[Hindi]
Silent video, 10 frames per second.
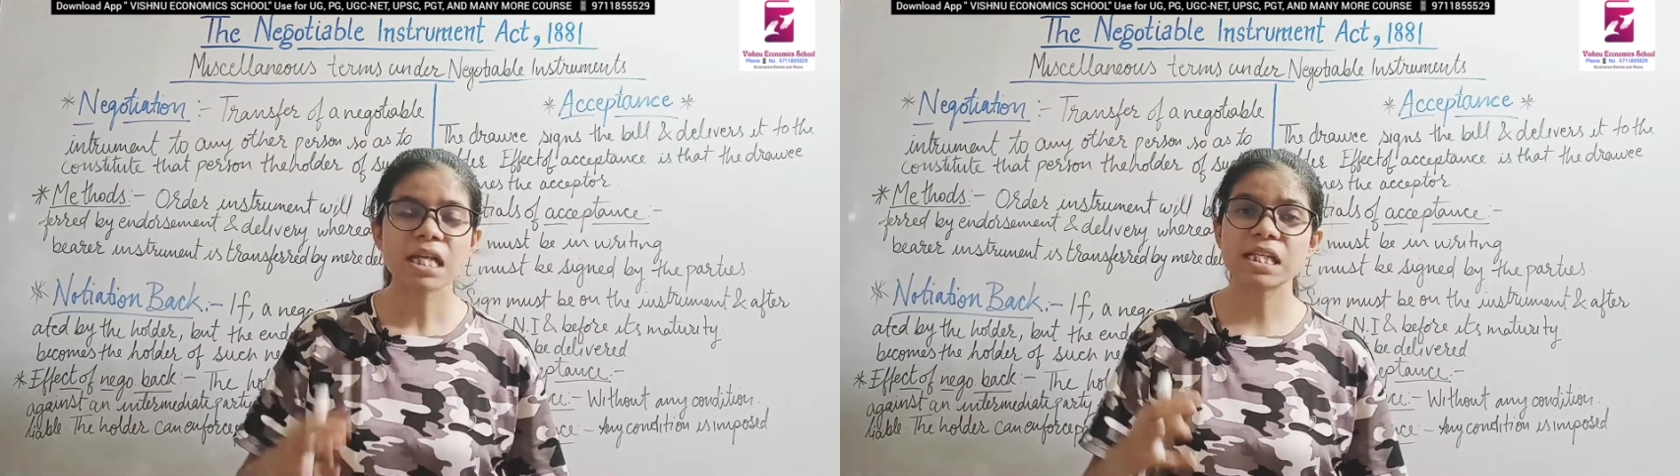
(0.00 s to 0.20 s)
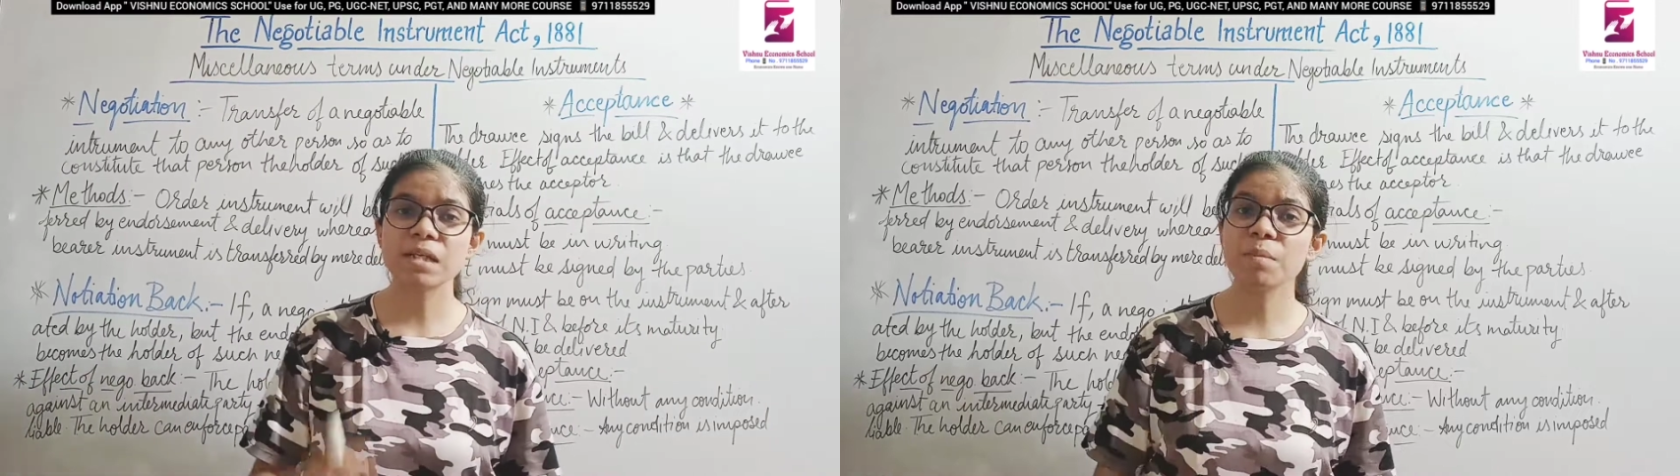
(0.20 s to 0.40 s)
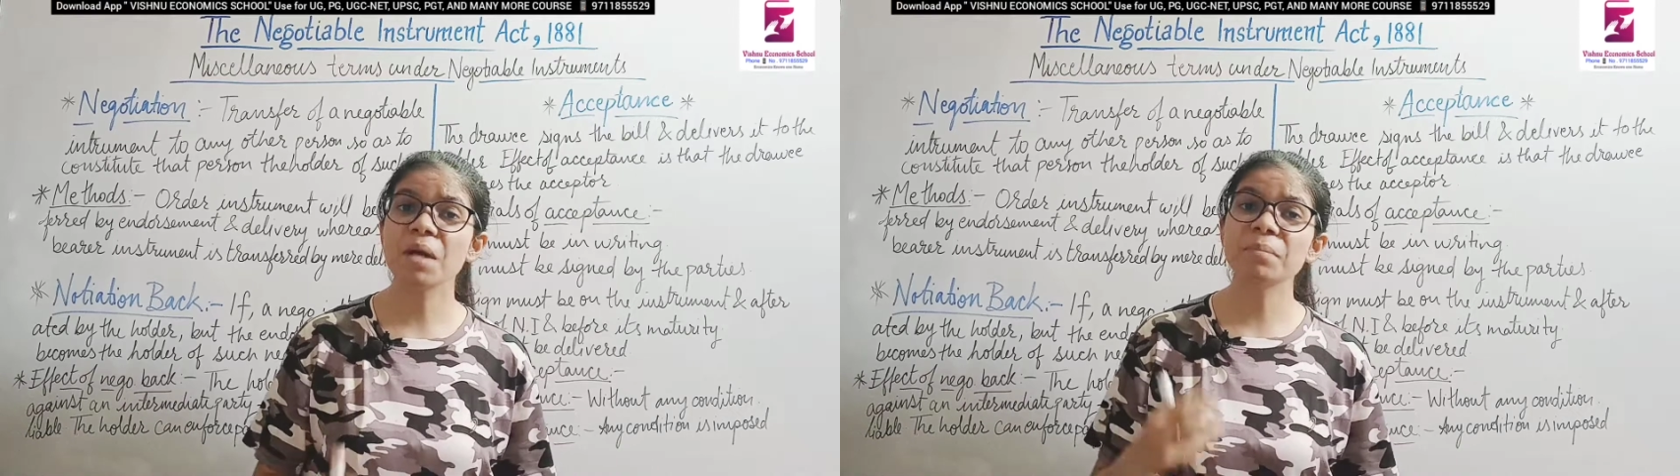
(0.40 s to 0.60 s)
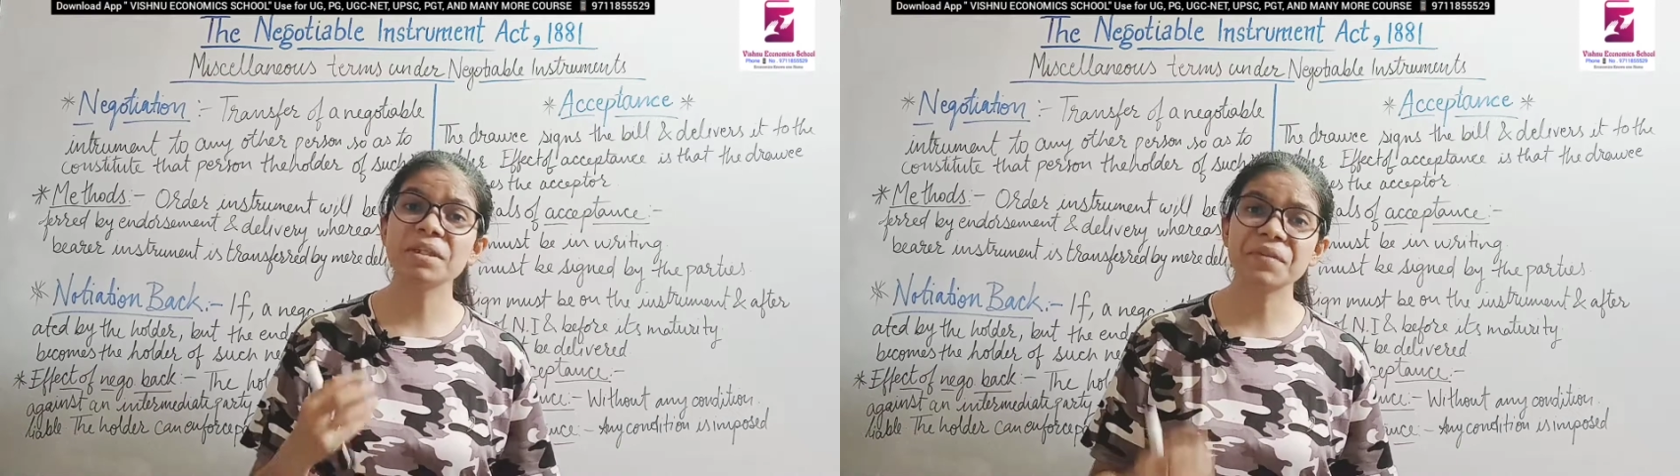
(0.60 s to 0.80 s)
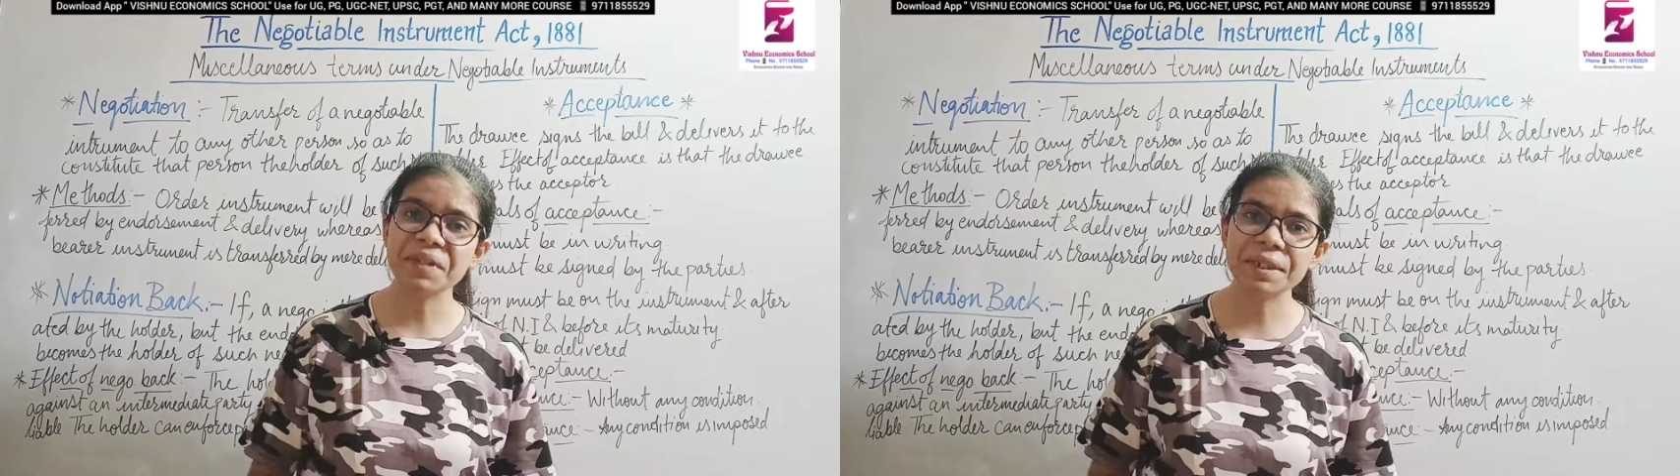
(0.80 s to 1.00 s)
जिनमें हमने
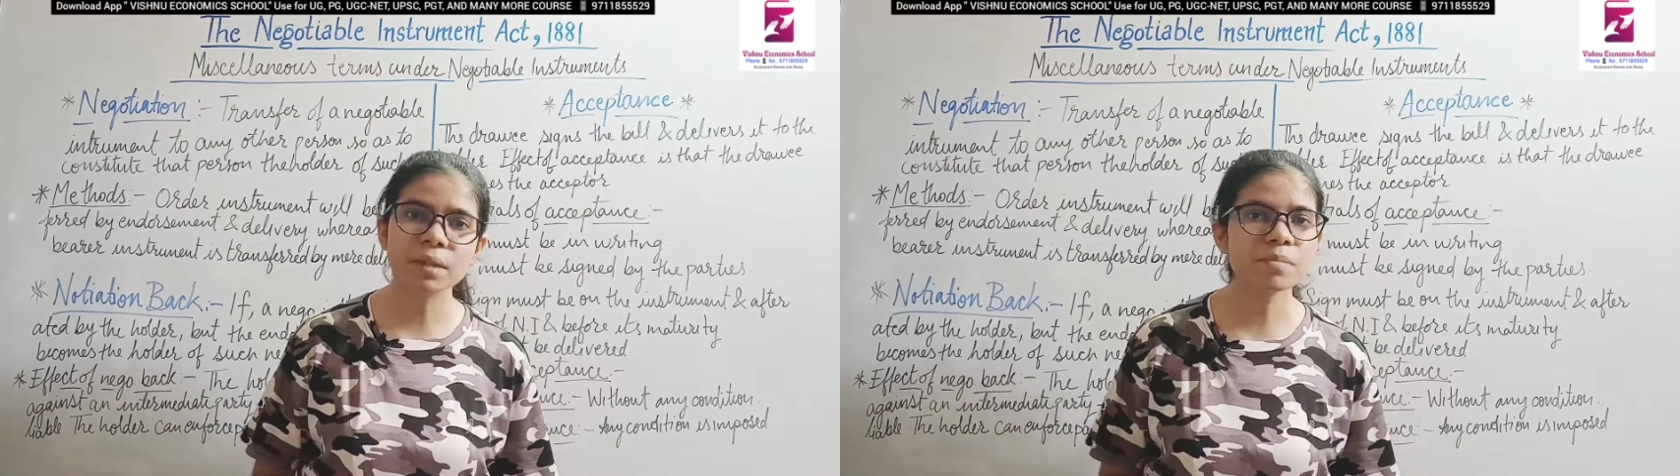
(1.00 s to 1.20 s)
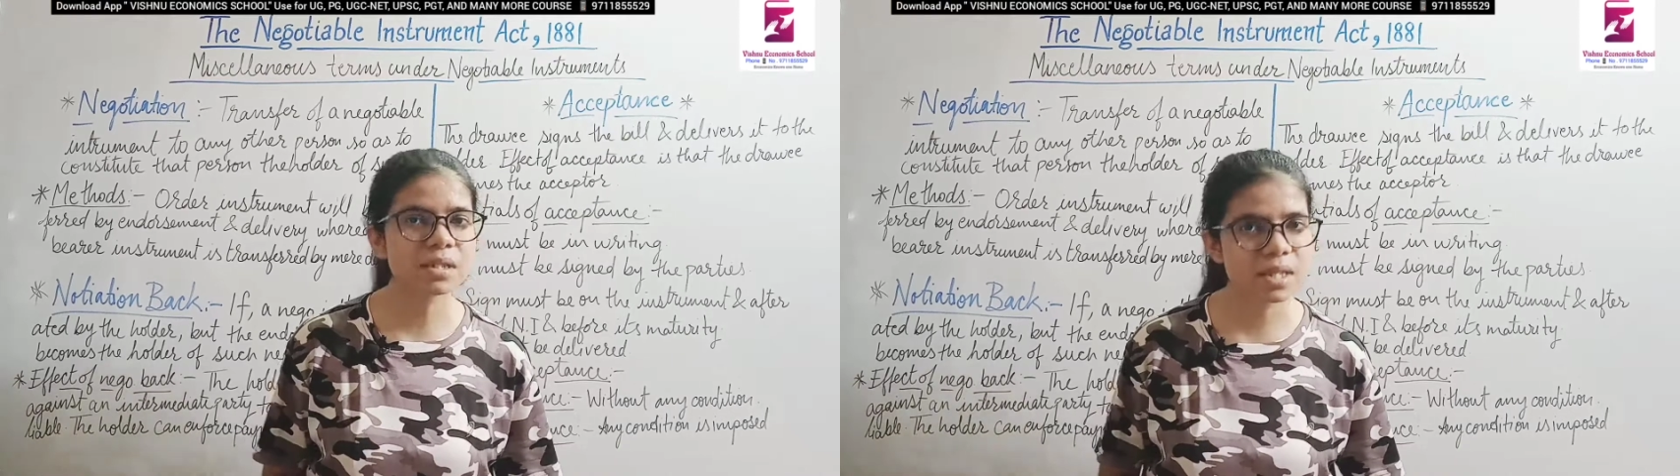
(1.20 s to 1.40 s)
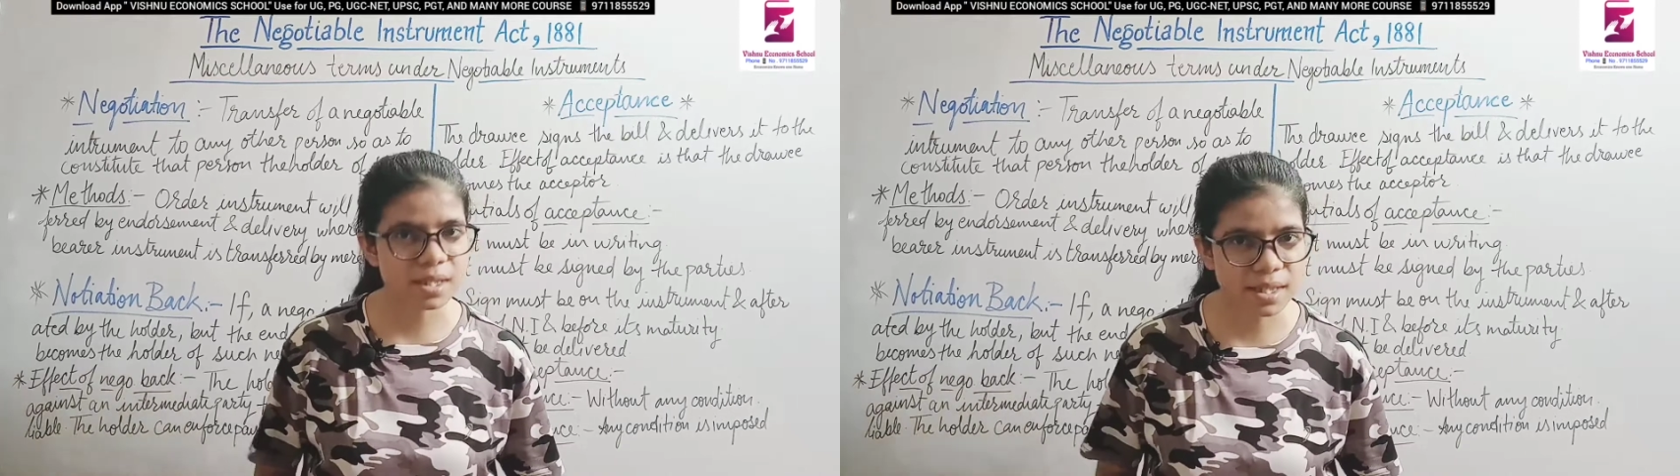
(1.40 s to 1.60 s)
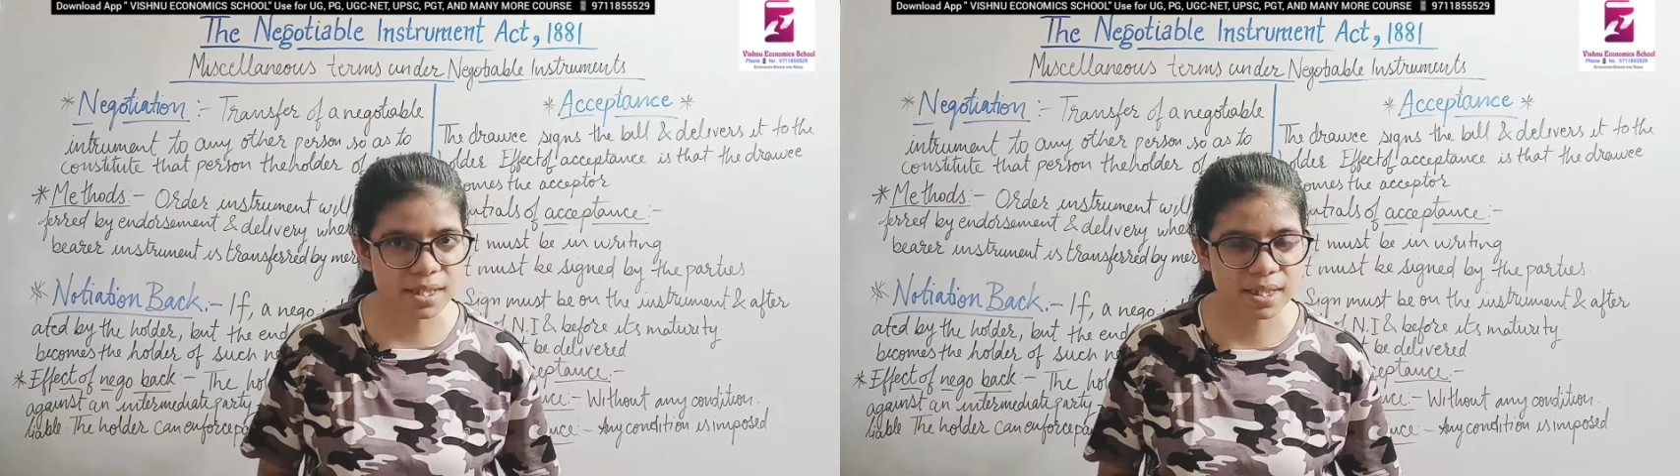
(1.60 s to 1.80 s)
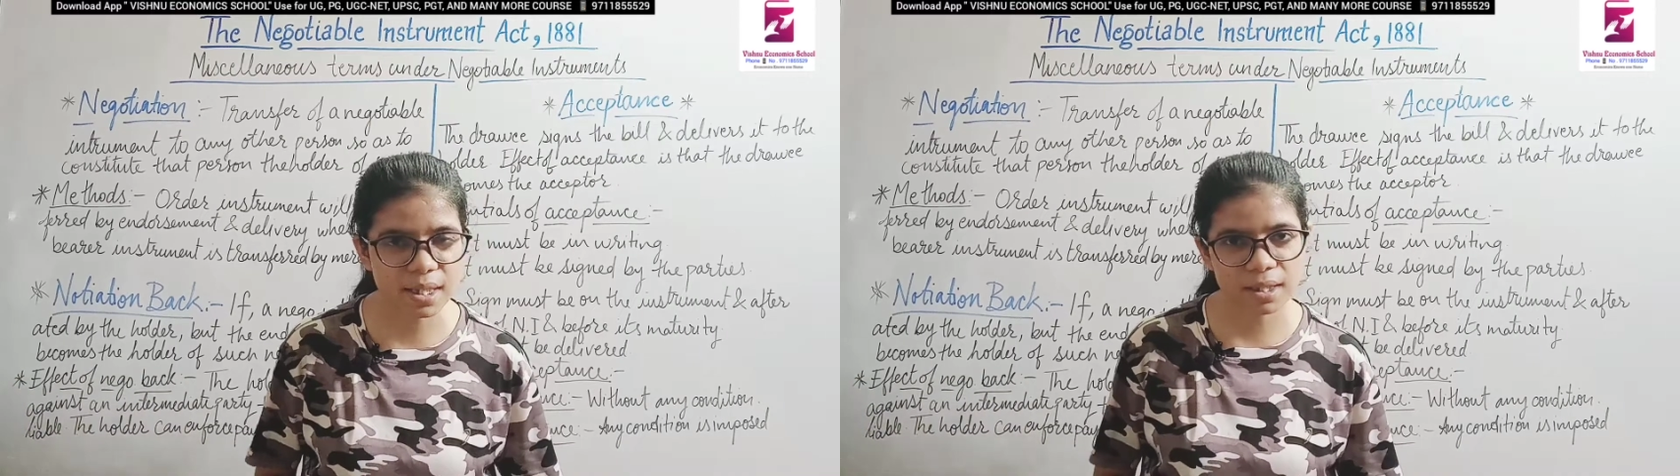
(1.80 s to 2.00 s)
थ्री टर्म्स डिस्कस
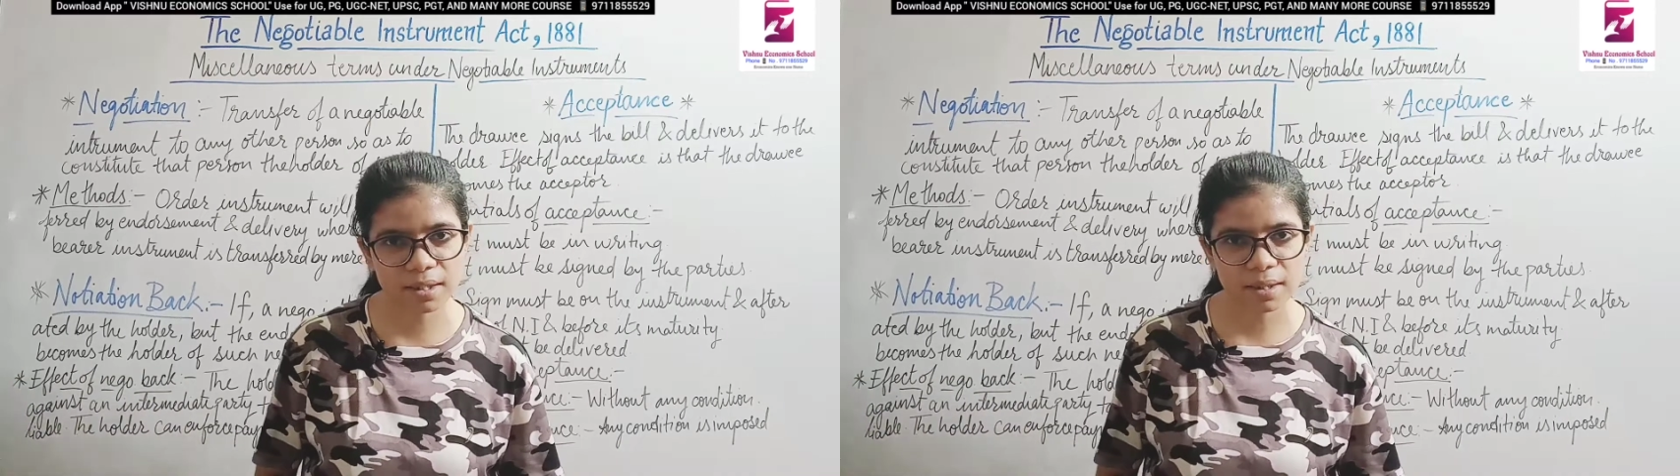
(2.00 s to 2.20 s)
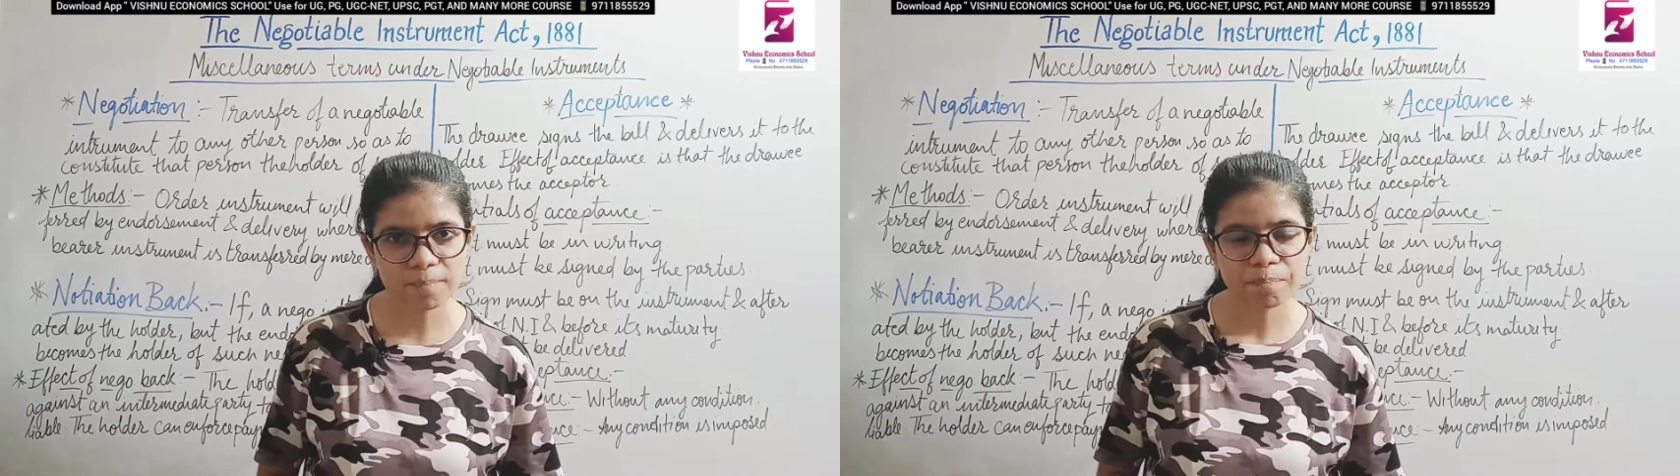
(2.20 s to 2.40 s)
किए थे